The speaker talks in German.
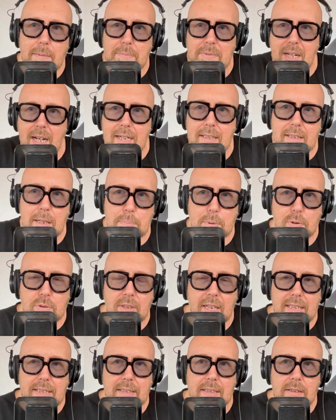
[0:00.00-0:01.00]
am Tag der
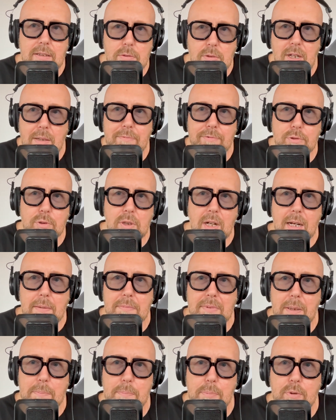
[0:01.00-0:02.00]
Proteste oder am
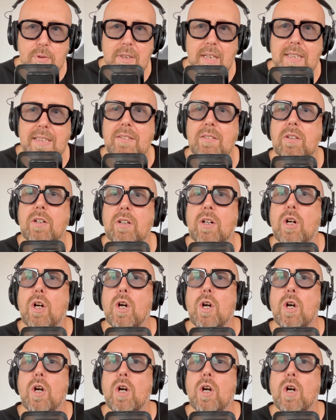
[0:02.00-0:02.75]
Vorabend der Proteste,